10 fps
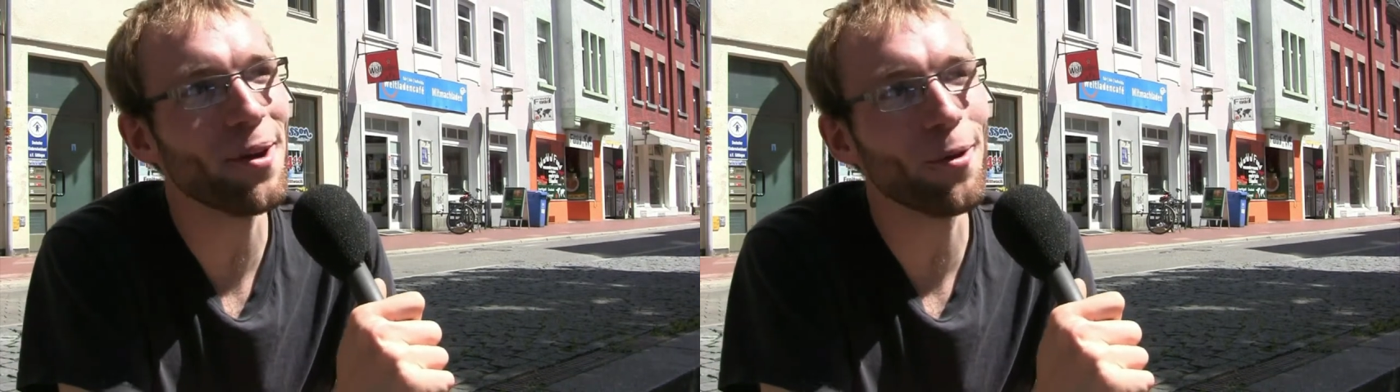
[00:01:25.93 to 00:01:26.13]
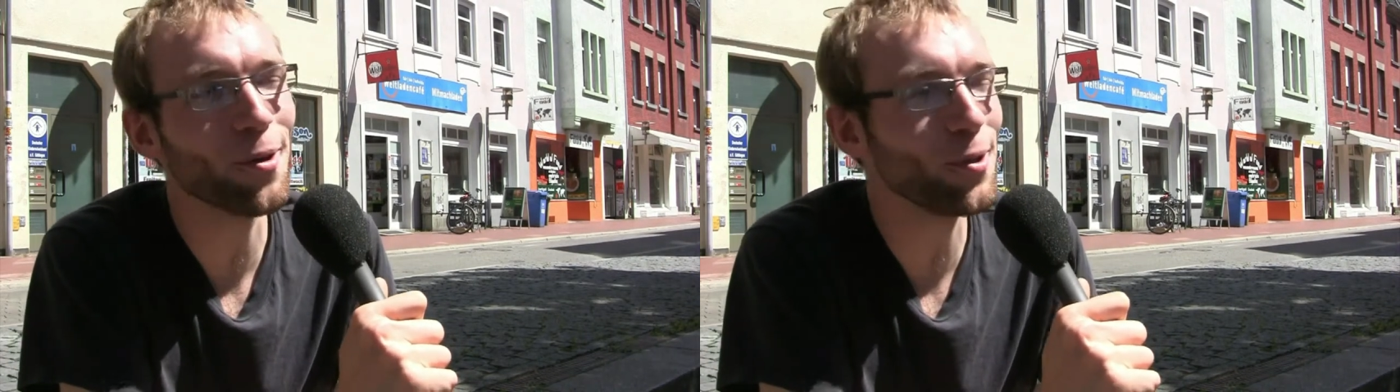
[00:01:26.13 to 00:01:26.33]

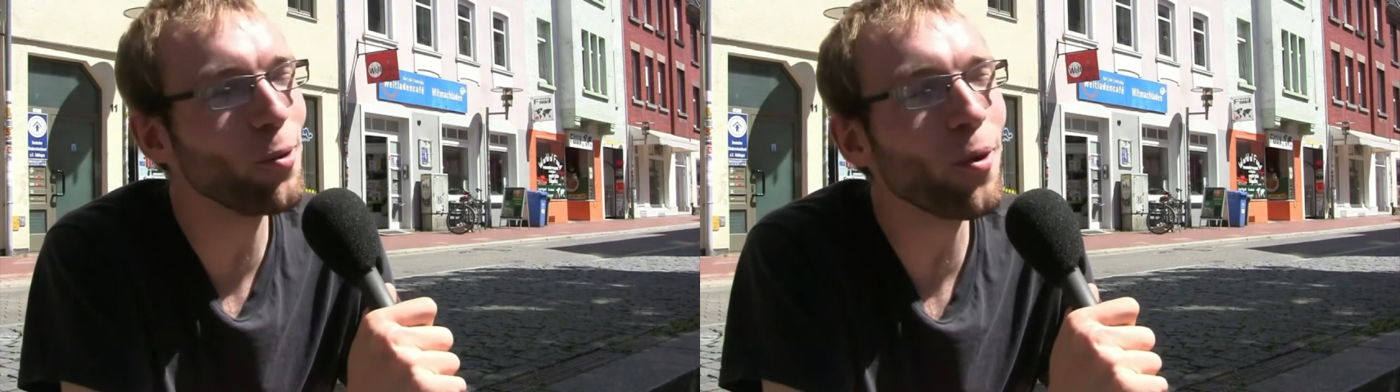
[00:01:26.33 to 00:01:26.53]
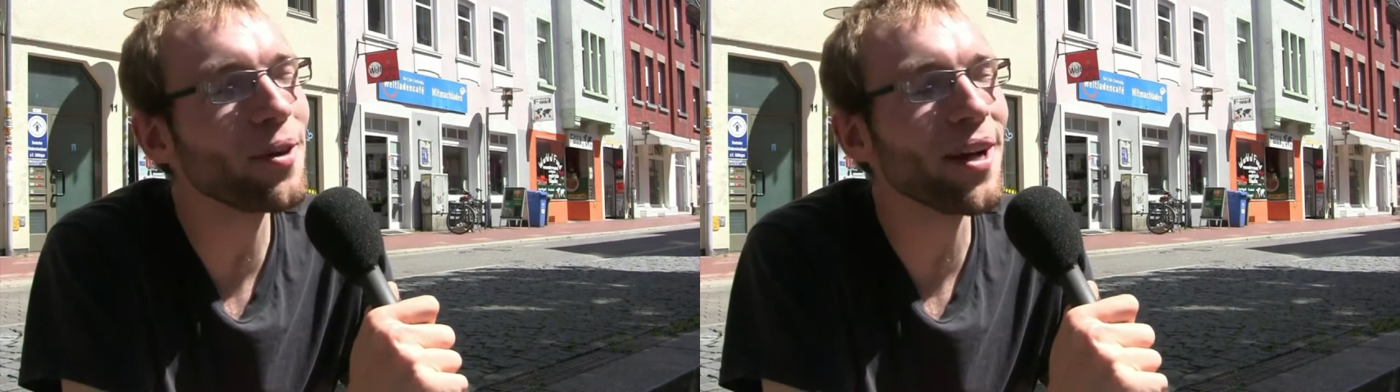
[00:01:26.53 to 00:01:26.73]
dann auch
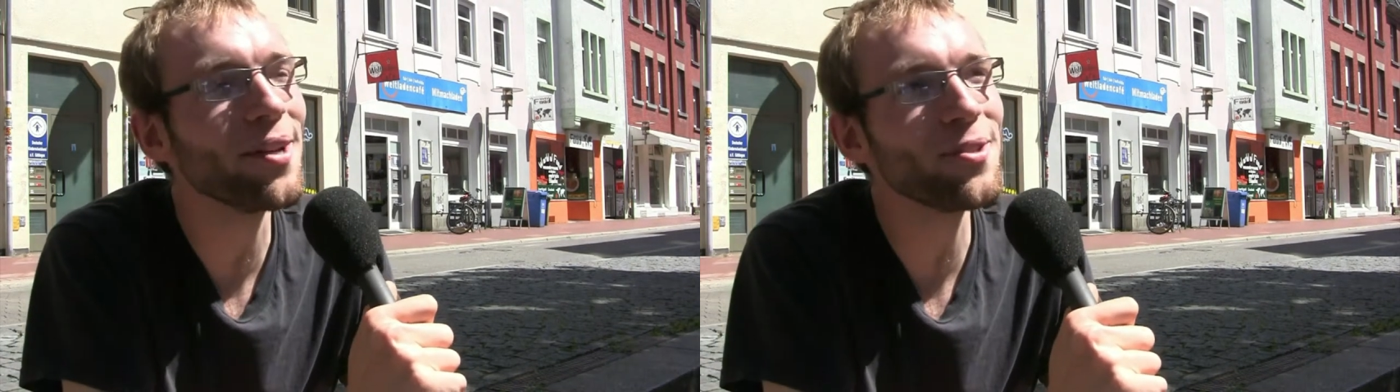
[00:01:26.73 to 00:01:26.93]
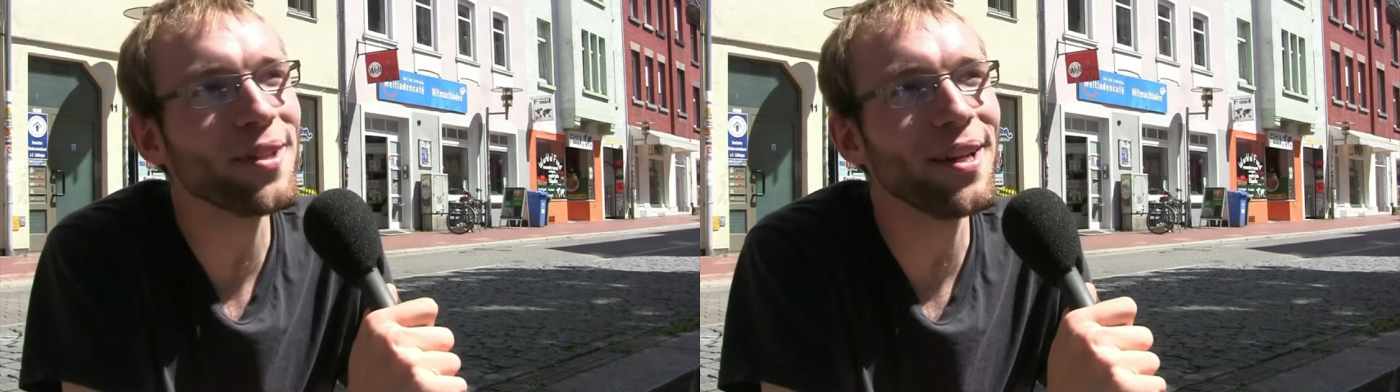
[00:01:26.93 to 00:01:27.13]
Joghurt
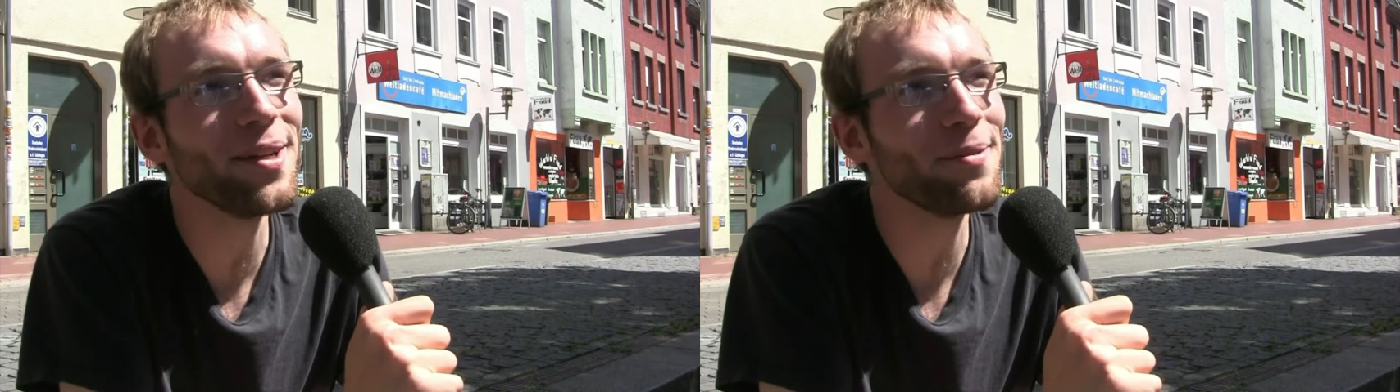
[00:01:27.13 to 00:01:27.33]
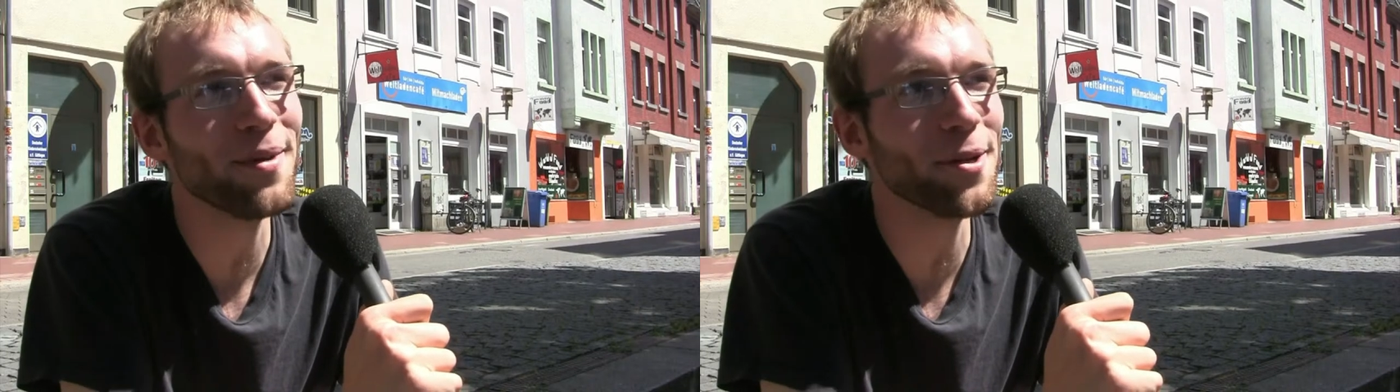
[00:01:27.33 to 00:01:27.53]

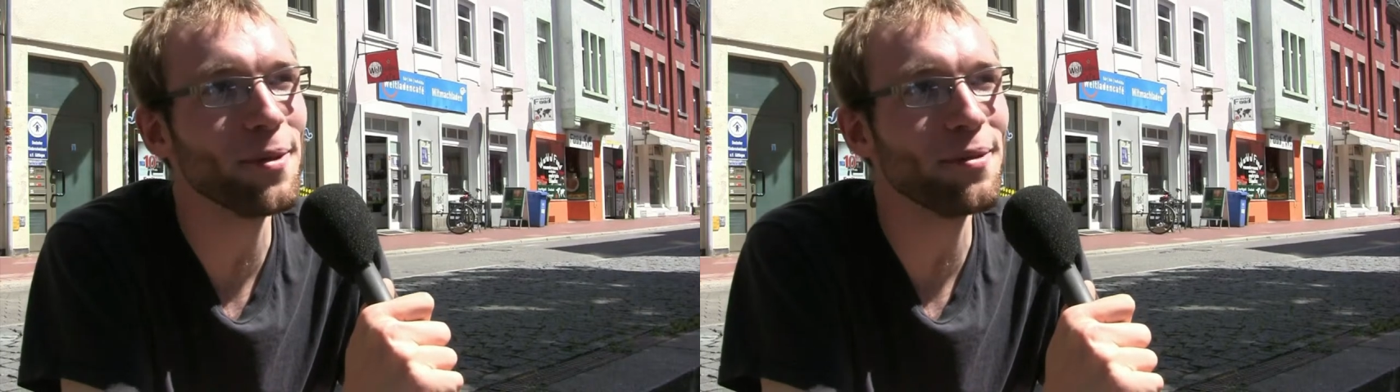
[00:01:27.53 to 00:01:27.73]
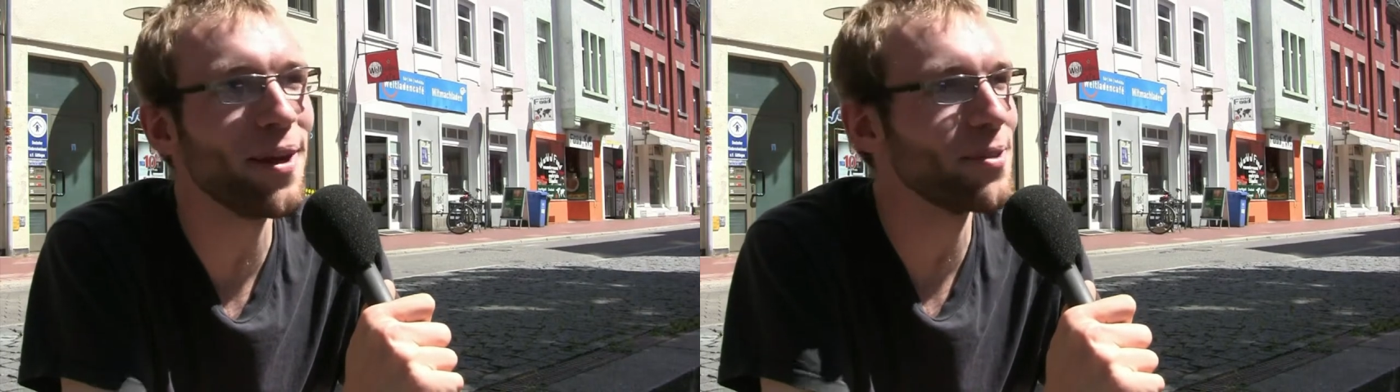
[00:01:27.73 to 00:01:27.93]
reinstellen
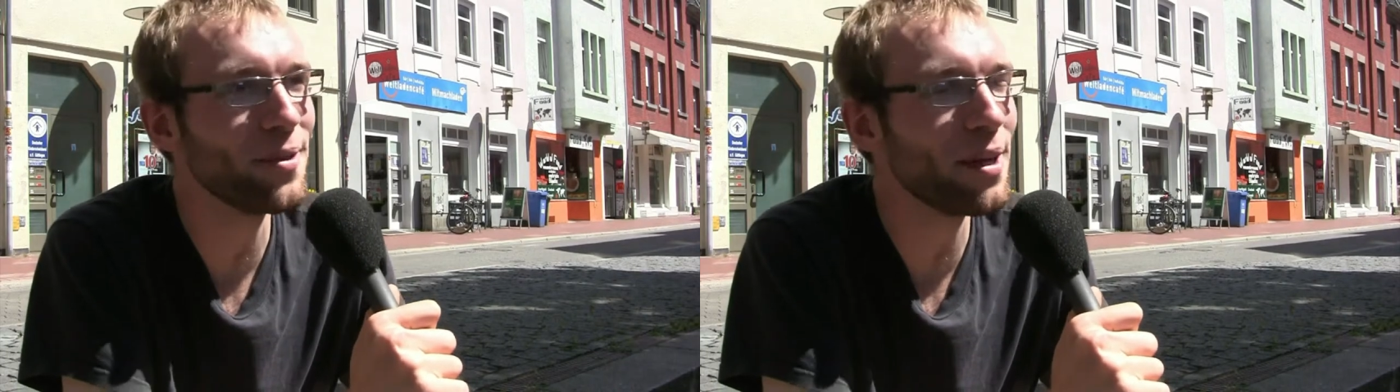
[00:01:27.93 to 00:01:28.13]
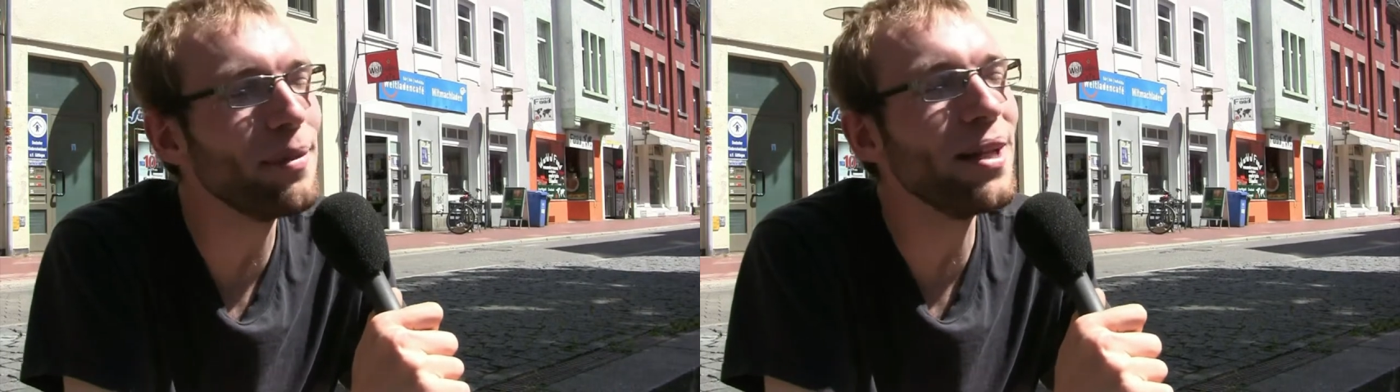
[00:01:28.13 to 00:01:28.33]

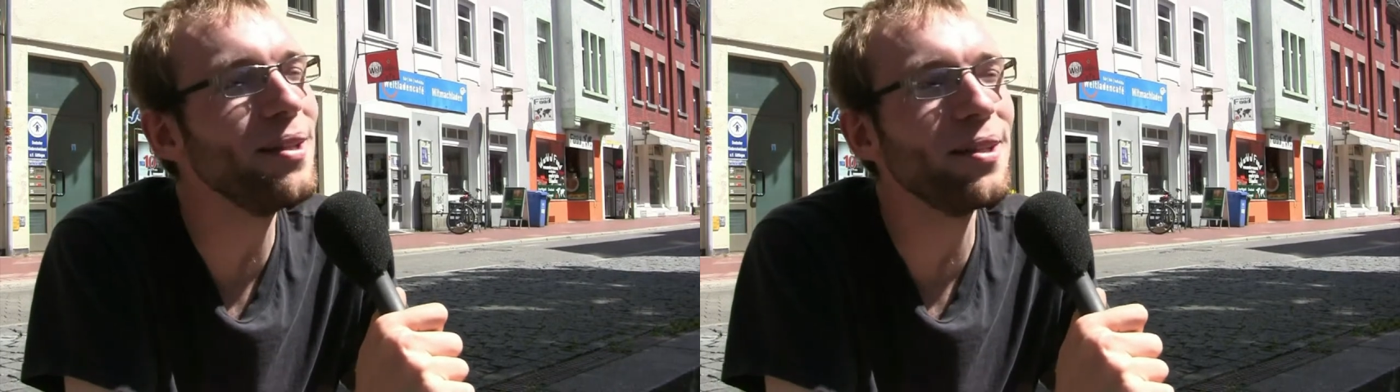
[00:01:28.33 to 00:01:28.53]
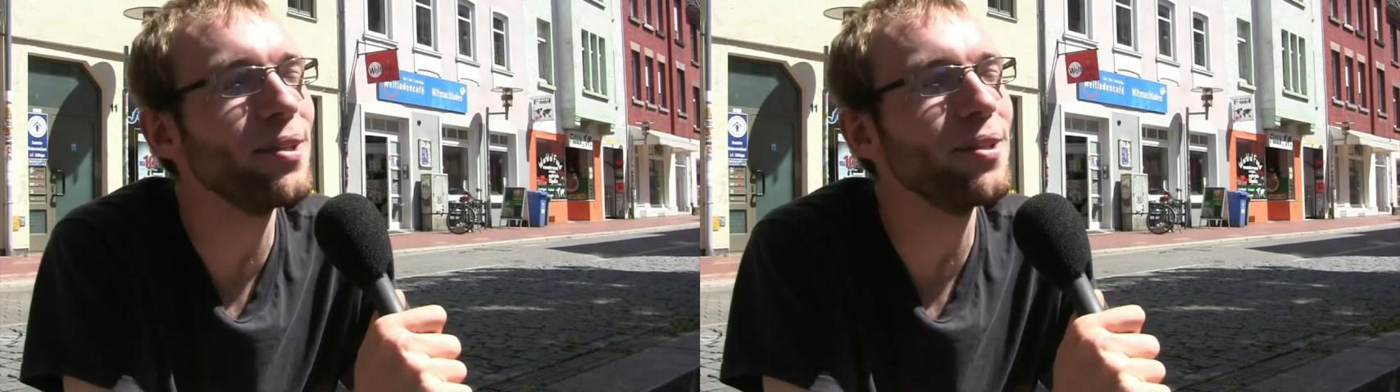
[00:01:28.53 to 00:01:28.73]
beispielsweise oder
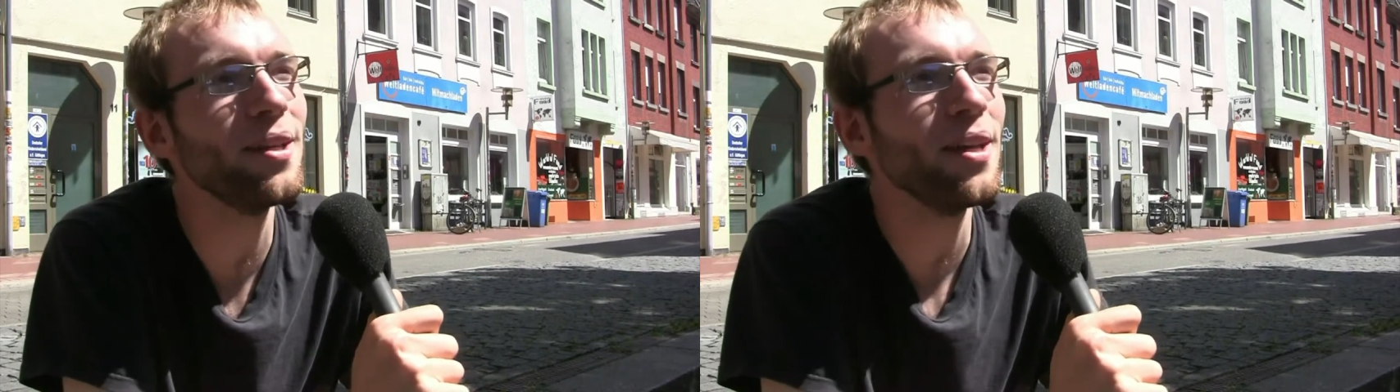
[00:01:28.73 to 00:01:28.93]
Milch